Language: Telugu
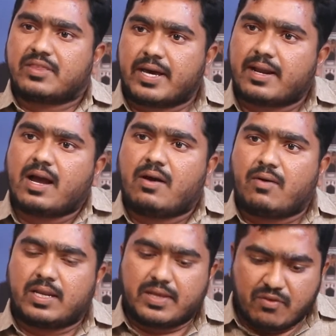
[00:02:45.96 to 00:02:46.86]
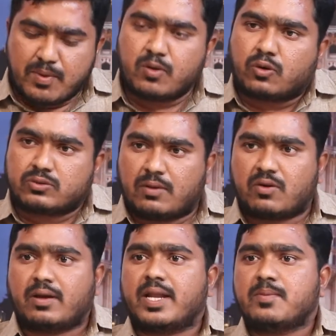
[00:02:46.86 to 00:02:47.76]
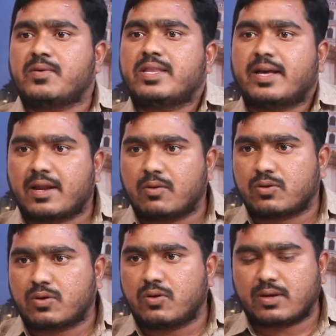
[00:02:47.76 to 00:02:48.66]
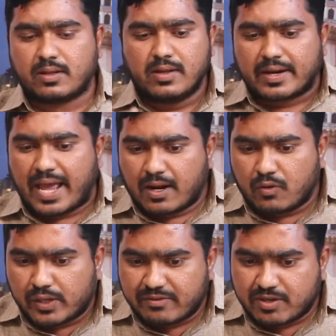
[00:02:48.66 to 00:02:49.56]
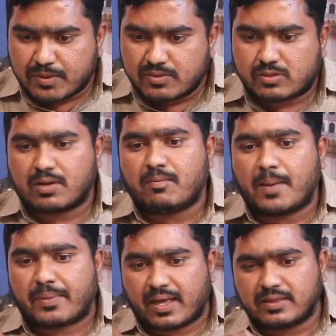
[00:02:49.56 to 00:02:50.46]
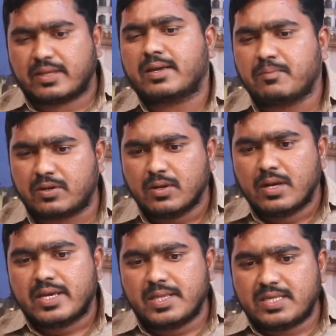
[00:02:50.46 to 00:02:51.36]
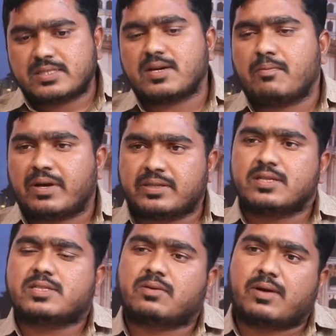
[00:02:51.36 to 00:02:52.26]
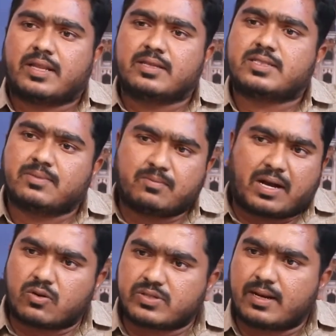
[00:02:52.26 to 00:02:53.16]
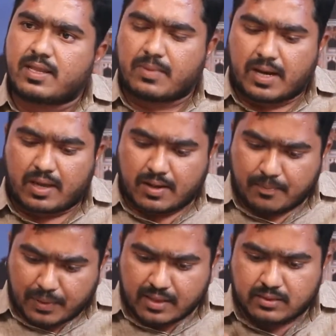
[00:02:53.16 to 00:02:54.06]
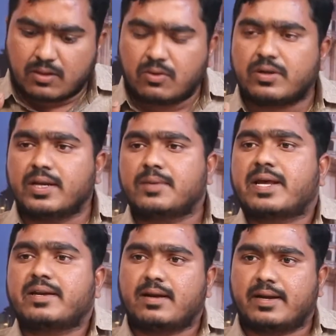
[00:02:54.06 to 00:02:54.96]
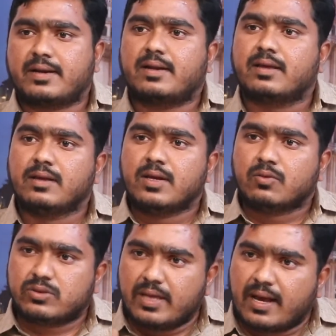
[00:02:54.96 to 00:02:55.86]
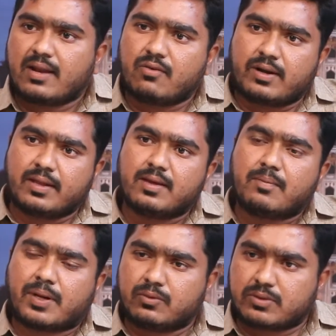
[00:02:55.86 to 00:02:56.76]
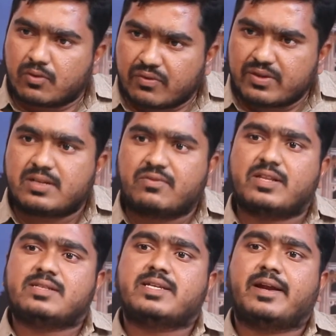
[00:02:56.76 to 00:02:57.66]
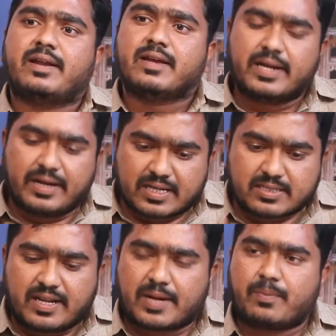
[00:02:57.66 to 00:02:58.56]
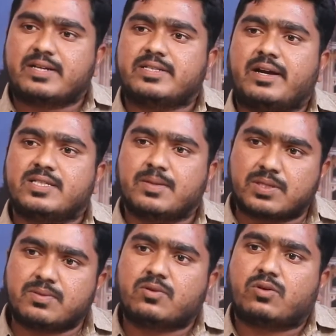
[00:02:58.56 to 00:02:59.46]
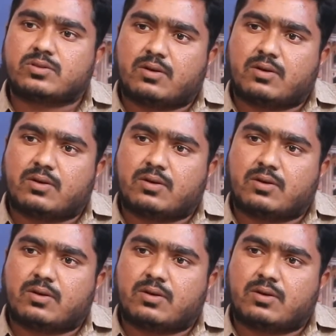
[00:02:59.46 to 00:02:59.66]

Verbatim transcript: ధర కావాలి ఇవి మేము కోరుతా ఉన్నాం కానీ మేము అధికారం కోరుకోవట్లేదు నాయకులు ఒకటే వినియోగిస్తున్నాం మా ప్రాంతానికి మీరు ఇది ఇచ్చాం మంత్రి ఇచ్చాం అది ఇచ్చాం మాకు అవసరం లేదు మా యొక్క ప్రాంతంలో నీటి ప్రాజెక్టులు కట్టండి ఉద్యోగాలు ఇవ్వండి ప్రభుత్వ నోటిఫికేషన్ విడుదల చేయండి ఇండస్ట్రీలు ఏర్పాటు చేయండి అని చెప్పేసి మేము కోరుతా